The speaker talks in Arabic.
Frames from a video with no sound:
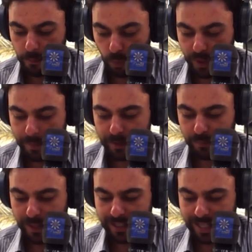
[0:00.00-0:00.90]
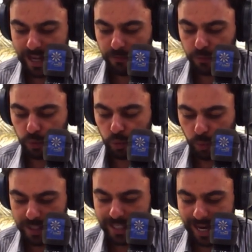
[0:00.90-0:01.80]
قرابة 100 ألف
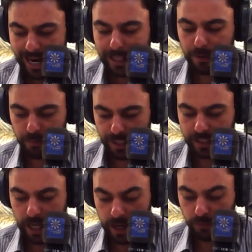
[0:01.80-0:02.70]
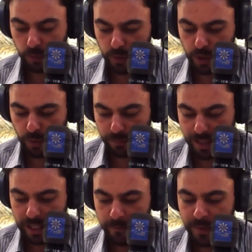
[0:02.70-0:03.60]
تونسي أكثر من 100 ألف تونسي
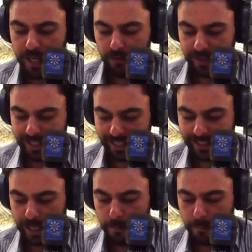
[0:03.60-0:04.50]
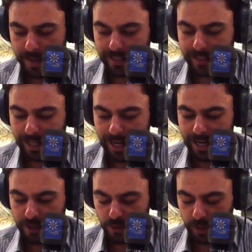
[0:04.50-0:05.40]
ويتمثل في انعدام مادة
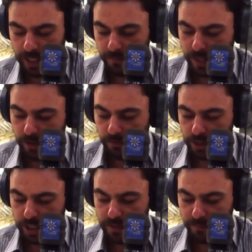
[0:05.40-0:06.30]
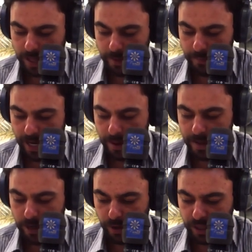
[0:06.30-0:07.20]
الأنسولين في الجسم تماما أما
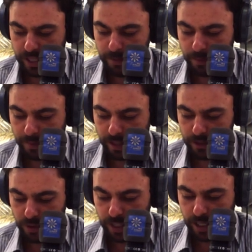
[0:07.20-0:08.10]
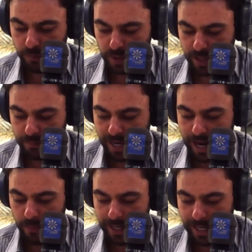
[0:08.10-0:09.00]
النوع الثاني من مرض السكري مصاب به
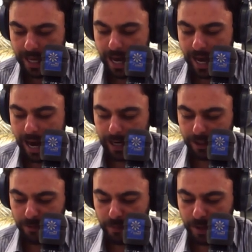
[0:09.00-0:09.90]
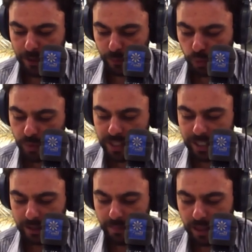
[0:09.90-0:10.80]
حوالي أكثر من مليون
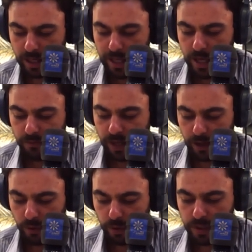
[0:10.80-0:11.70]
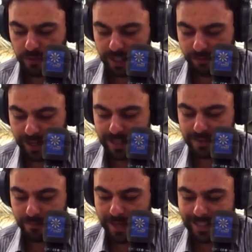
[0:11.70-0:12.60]
تونسي يتمثل في النقص في
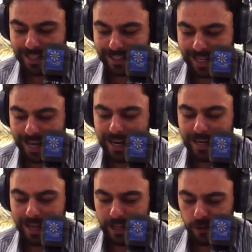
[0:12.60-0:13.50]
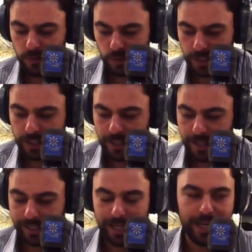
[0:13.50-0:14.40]
إفراز مادة الأنسولين
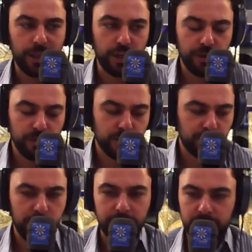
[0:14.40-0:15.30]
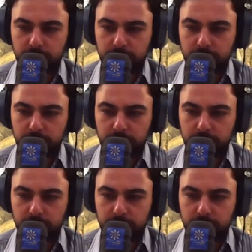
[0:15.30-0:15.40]
كان هذا شيفر سونتي بالنسبة